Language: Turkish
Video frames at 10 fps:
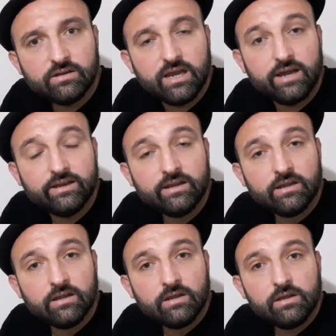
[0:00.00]
Yani
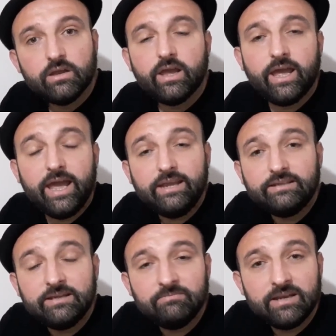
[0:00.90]
e,
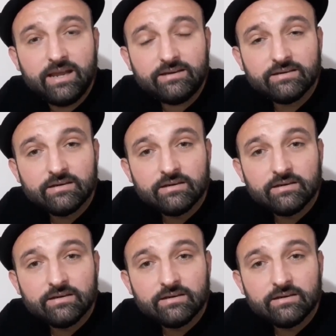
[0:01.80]
eğitimliler